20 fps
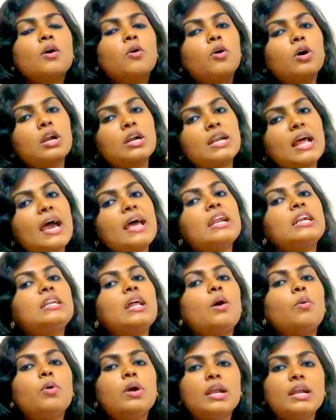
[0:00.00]
ஒரு
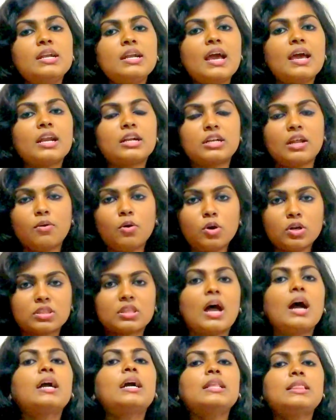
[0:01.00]
டைரக்டாவோ இன்டைரக்டாவோ ஒரு
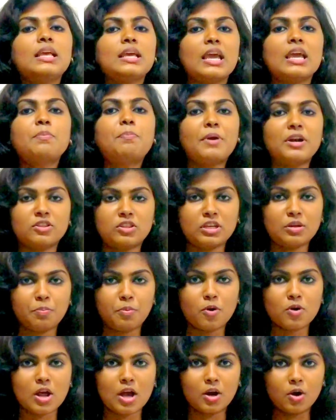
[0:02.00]
தாக்கத்தை ஏற்படுத்திட்டு
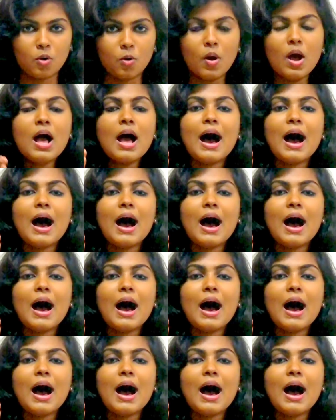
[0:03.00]
போனாங்களோ